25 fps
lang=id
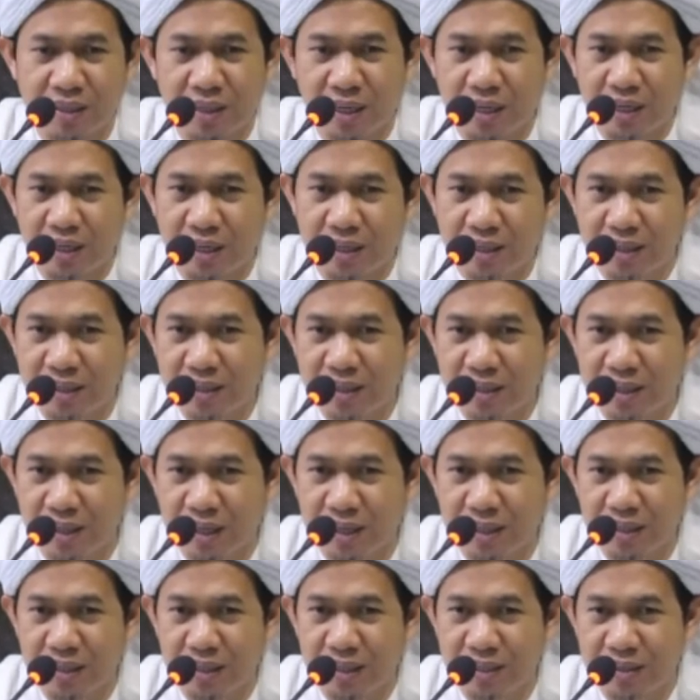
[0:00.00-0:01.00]
tangan
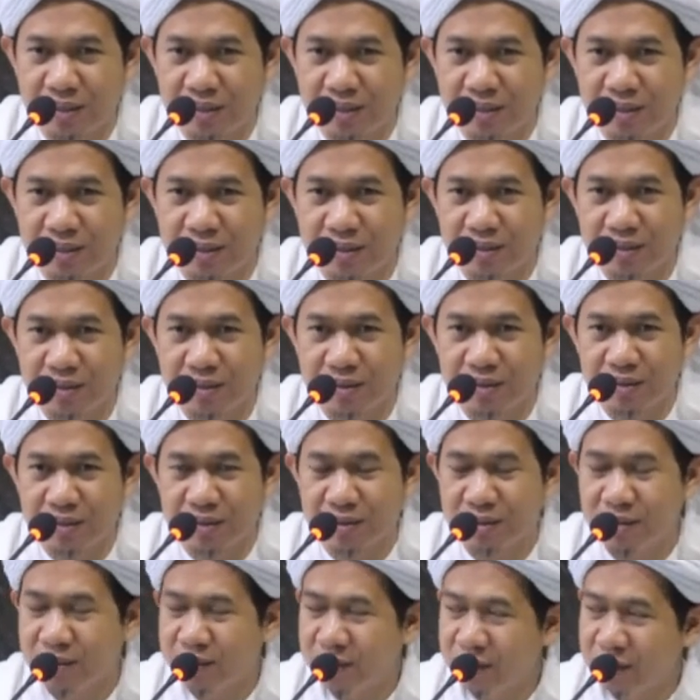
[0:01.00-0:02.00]
kanan.
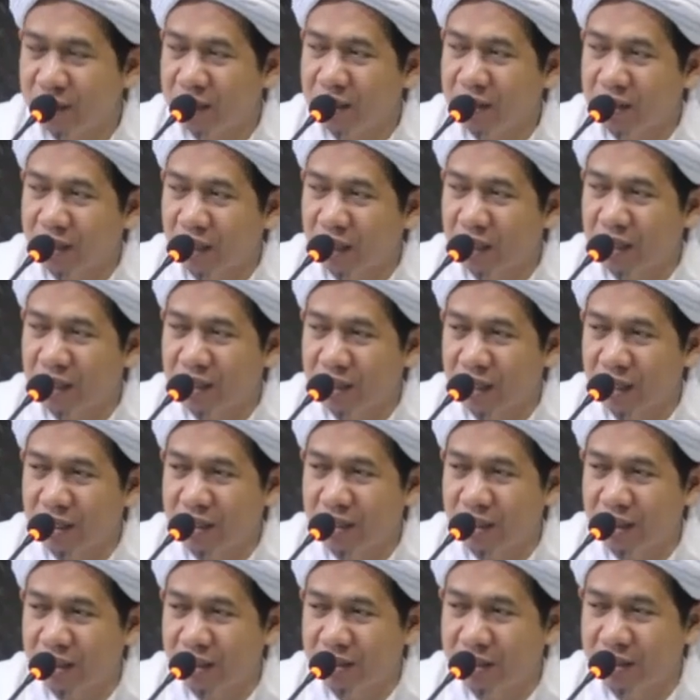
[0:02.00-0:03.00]
Ini tangan
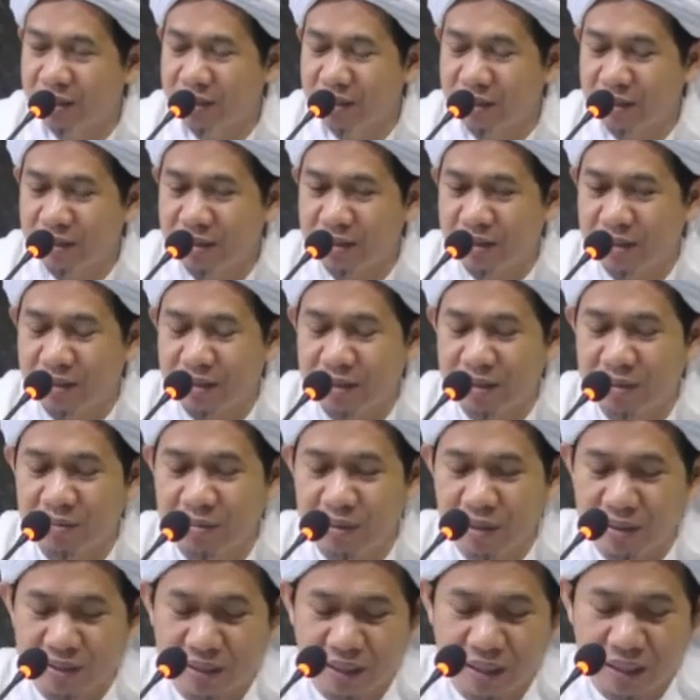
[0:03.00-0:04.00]
kanan.
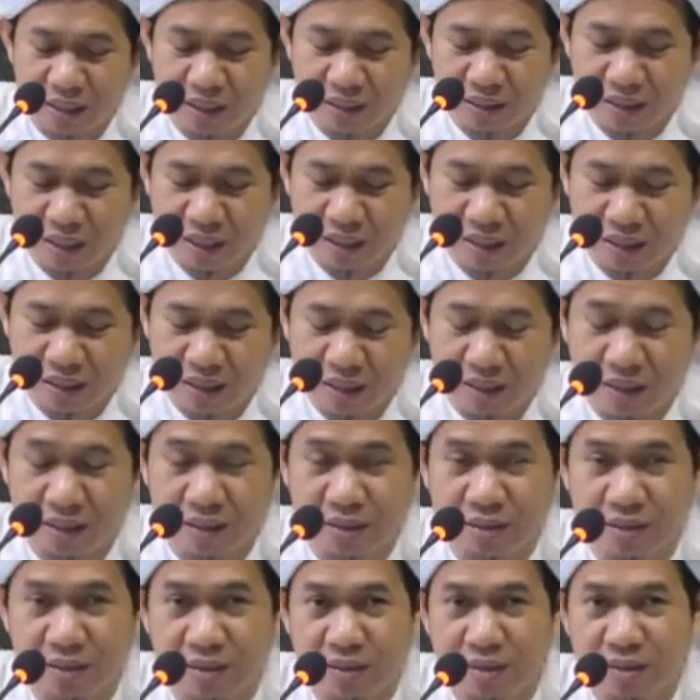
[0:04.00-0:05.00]
Dibiasakan tangan.
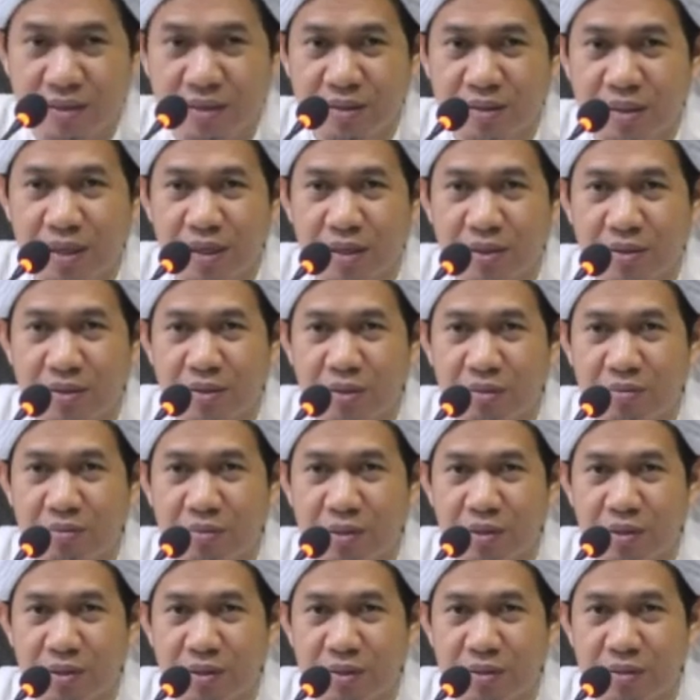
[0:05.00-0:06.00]
Jangan
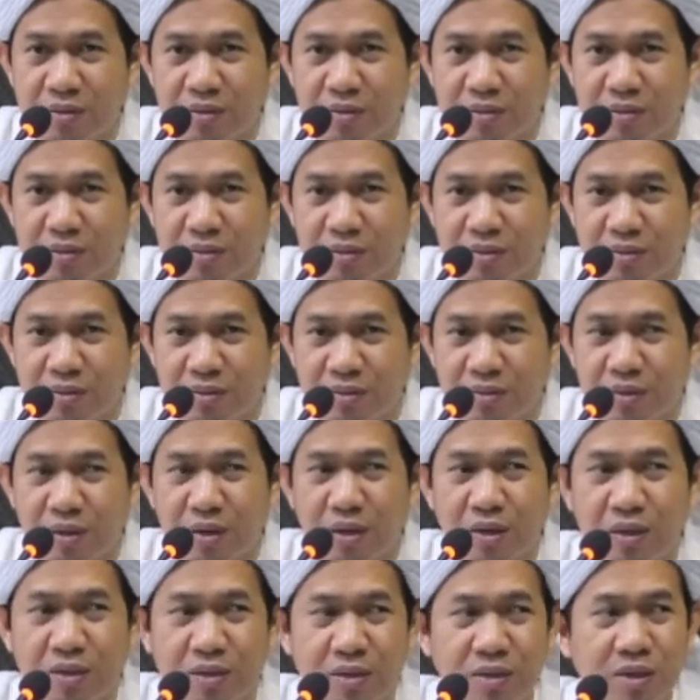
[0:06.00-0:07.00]
sampai
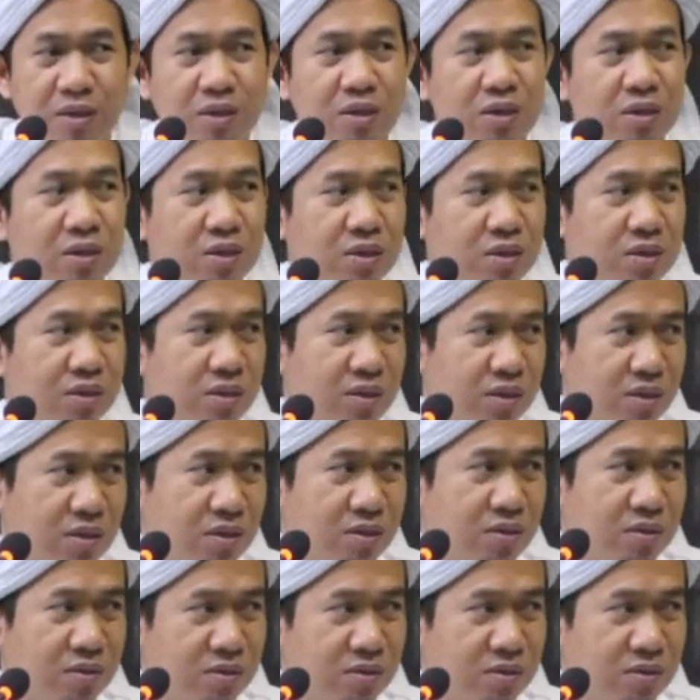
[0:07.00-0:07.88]
tangan kiri ya.